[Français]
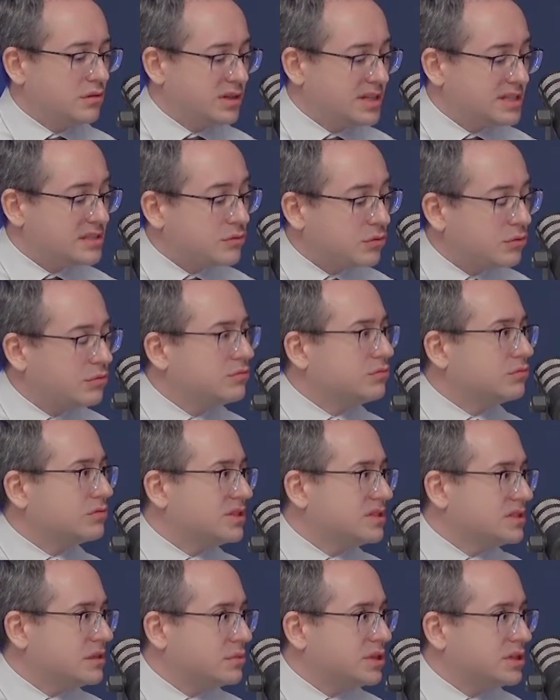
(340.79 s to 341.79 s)
l'escroc, donc
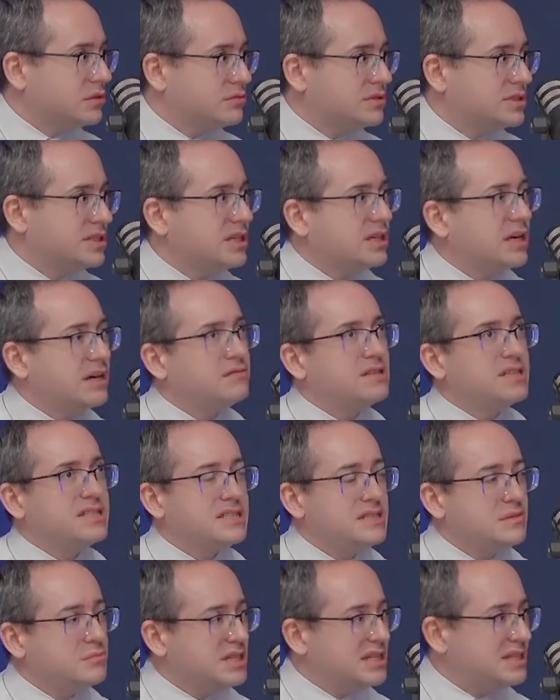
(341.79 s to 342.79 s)
qui s'appelait Lustig, avait
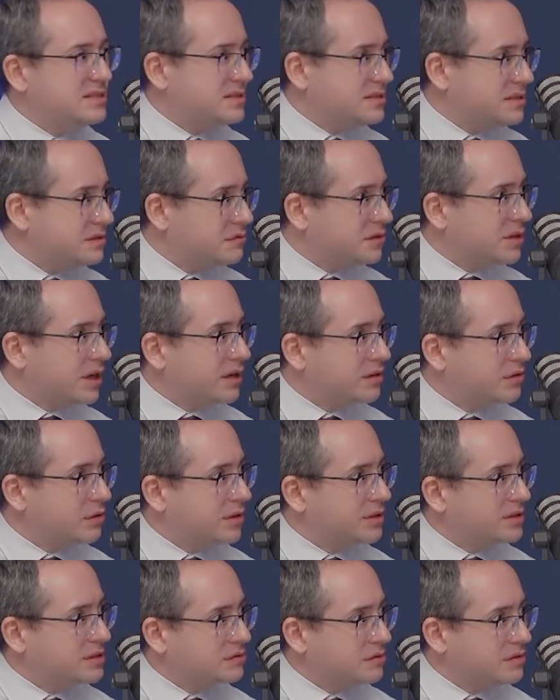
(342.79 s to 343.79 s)
ciblé six
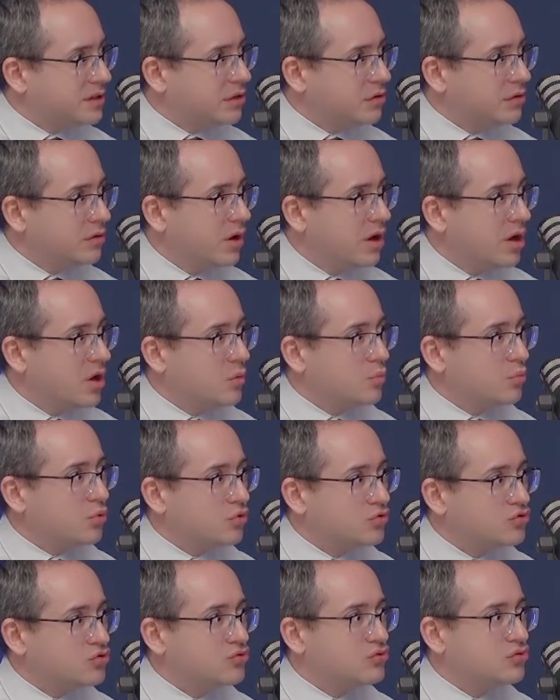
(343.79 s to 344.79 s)
ferrailleurs différents
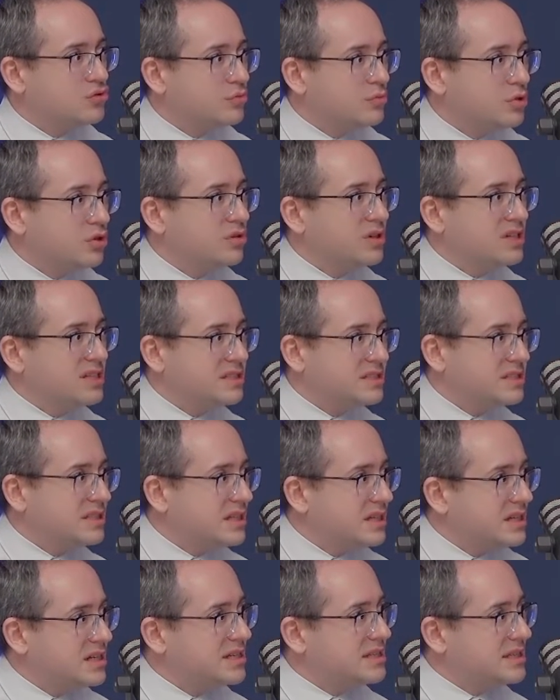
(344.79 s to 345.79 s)
pour justement
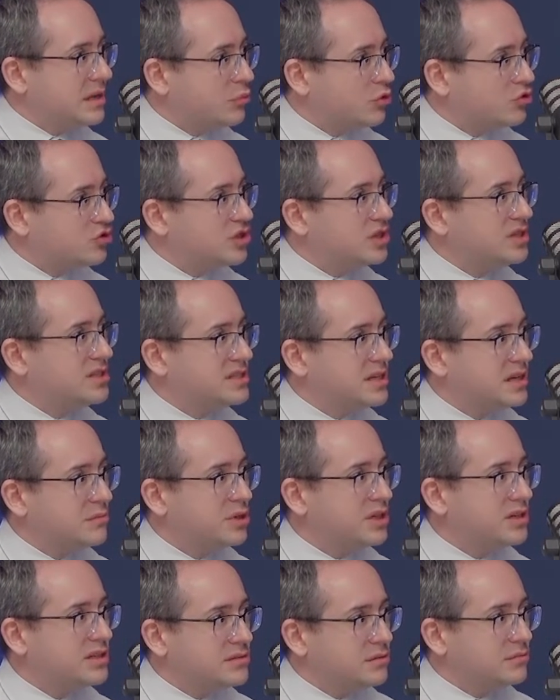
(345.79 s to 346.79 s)
essayer de les approcher les uns
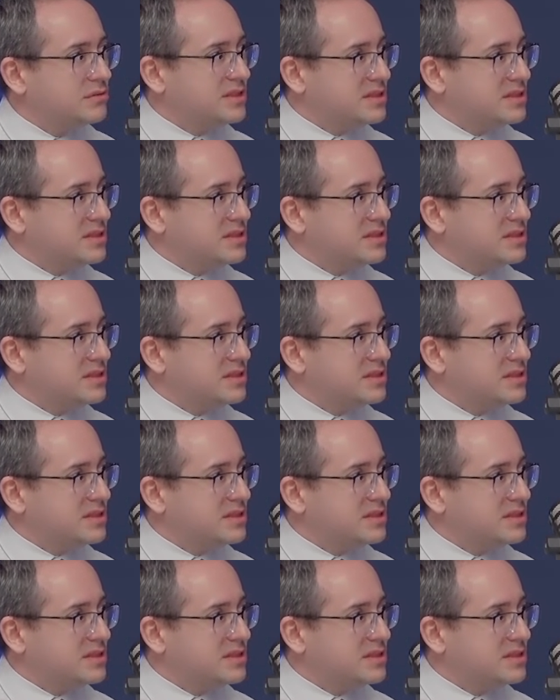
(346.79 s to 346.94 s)
après les autres.